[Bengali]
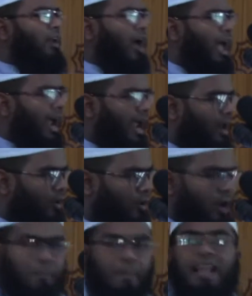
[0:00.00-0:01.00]
হয়ে গেল
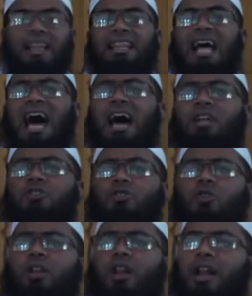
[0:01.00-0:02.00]
বান্দার
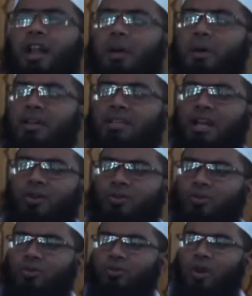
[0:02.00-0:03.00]
জোহরের নামাজের
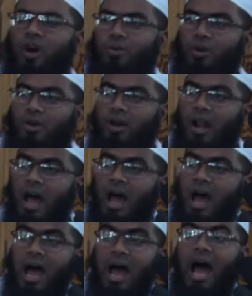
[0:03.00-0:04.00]
কোনো খবর
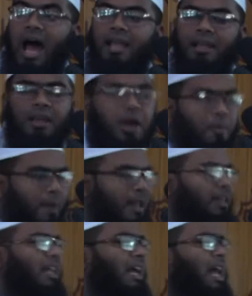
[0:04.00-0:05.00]
নাই
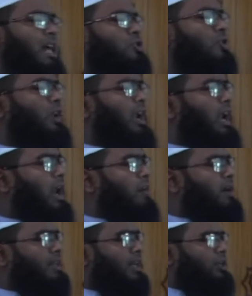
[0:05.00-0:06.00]
বান্দার আসরের
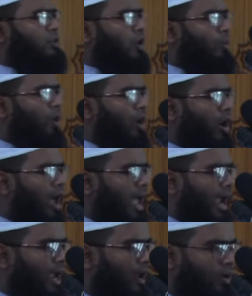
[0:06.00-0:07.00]
নামাজের সময়
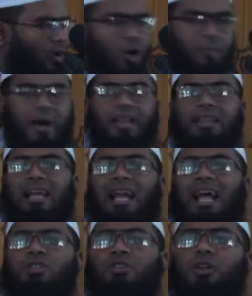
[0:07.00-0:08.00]
হয়ে গেল
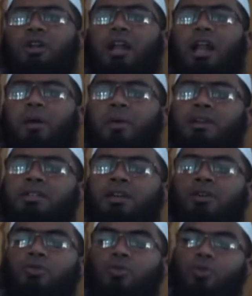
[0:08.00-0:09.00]
বান্দার আসরের
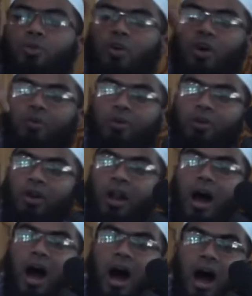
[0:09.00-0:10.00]
নামাজের কোনো খবর
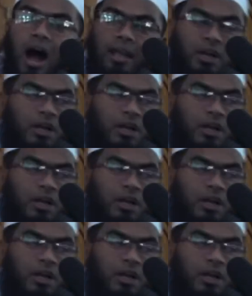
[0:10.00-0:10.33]
নাই